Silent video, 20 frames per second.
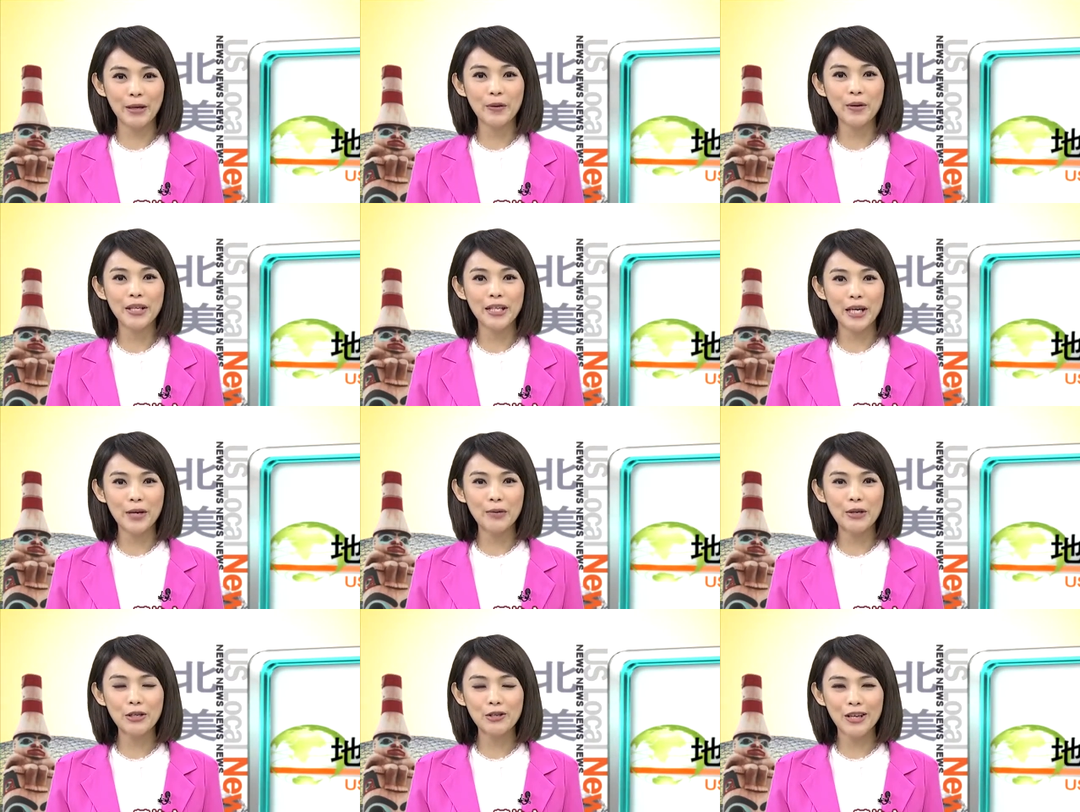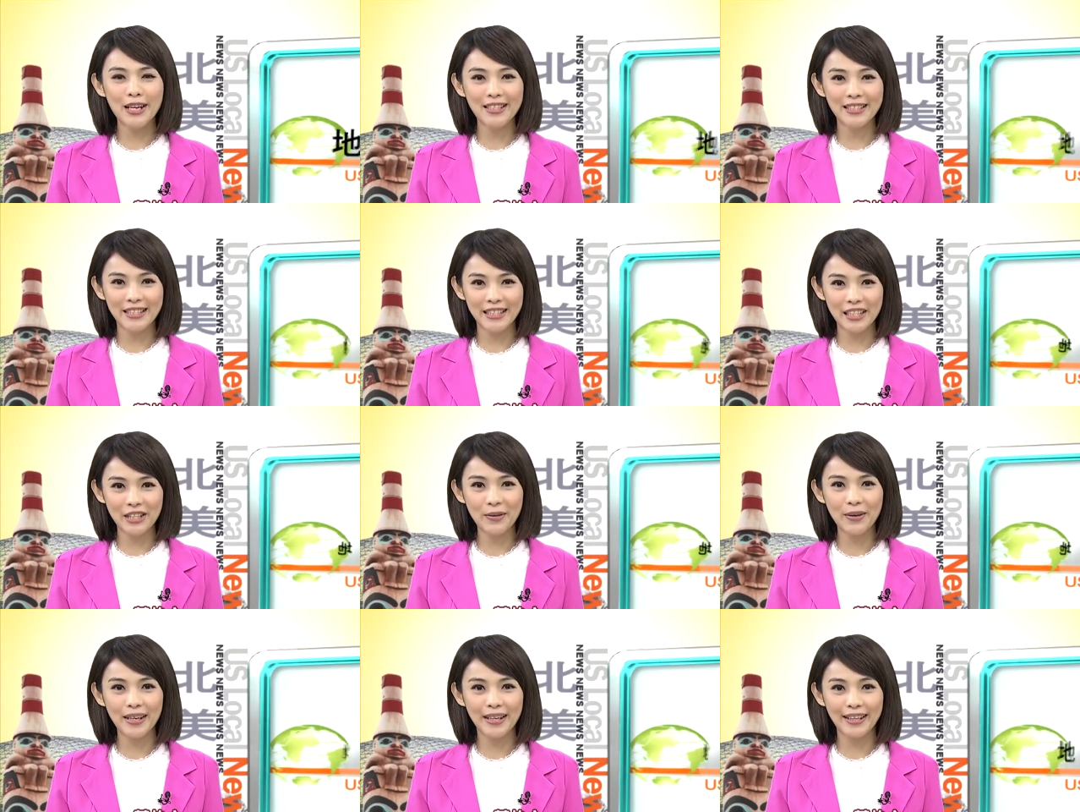美国人文专基
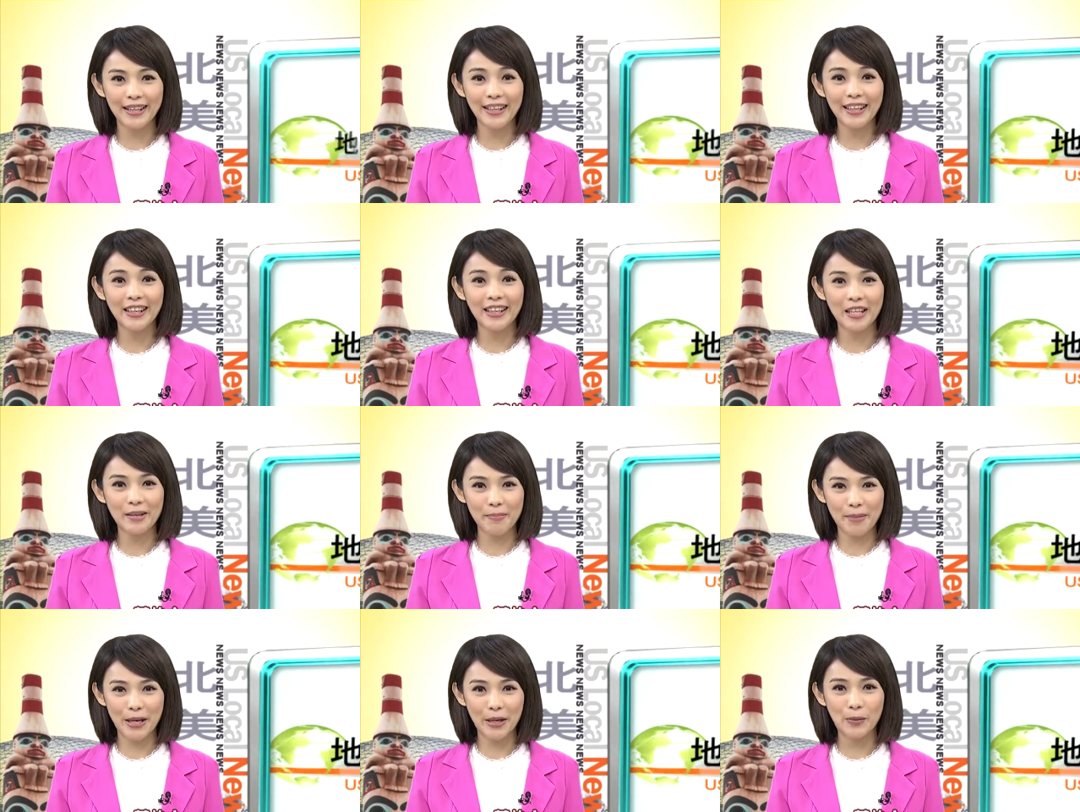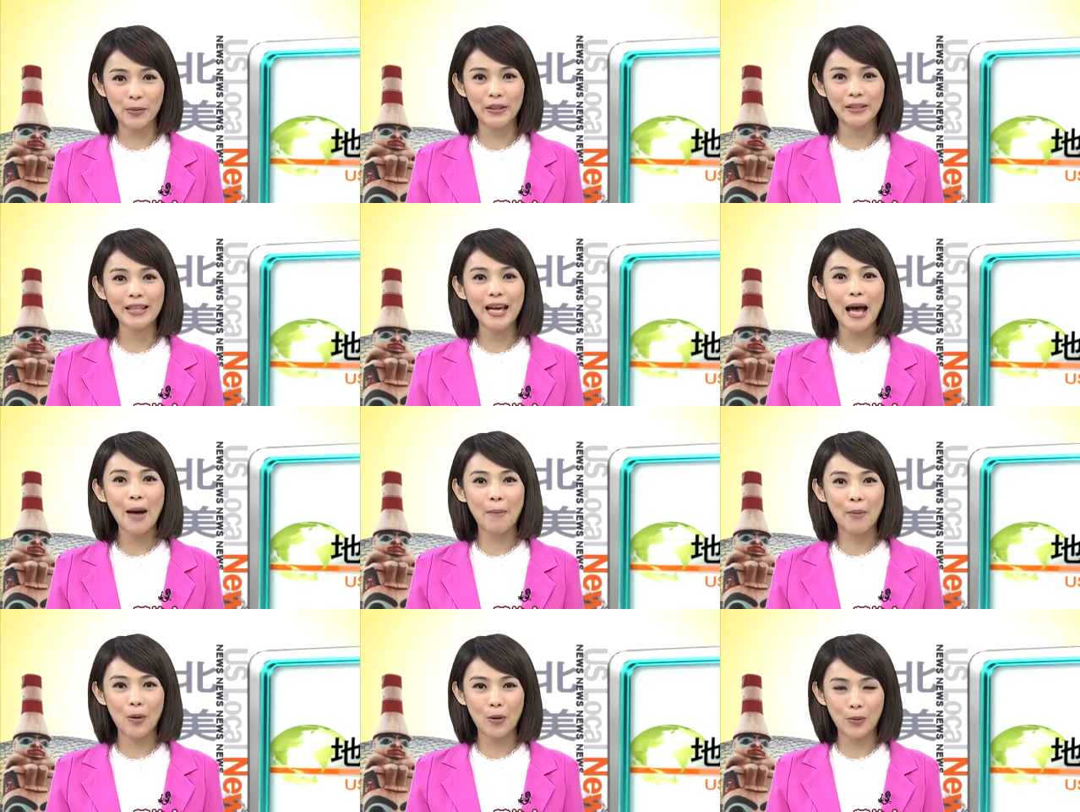金会联合了美国
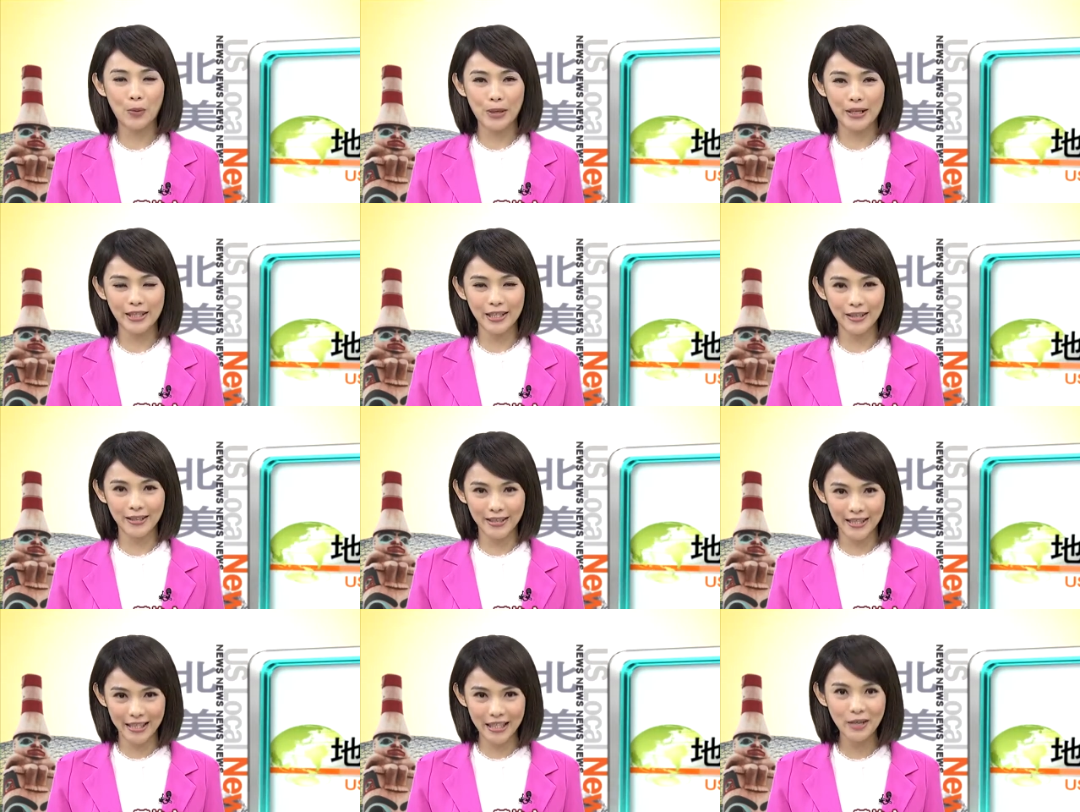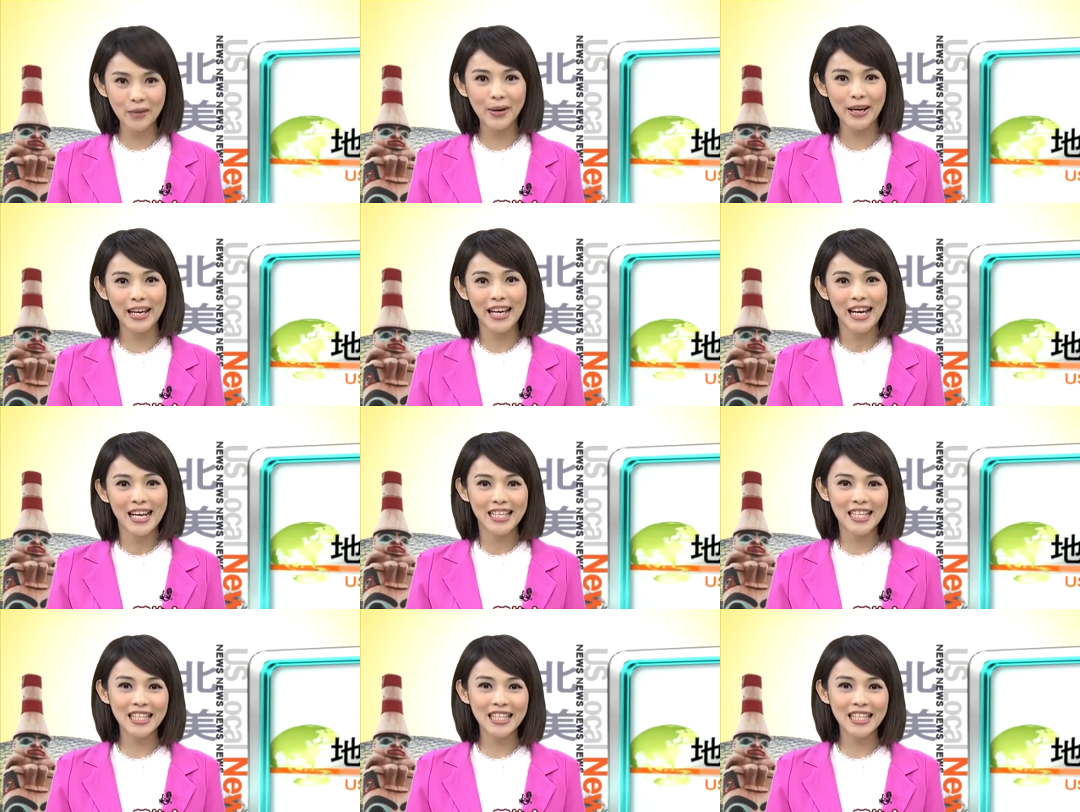大鹏文教基金会，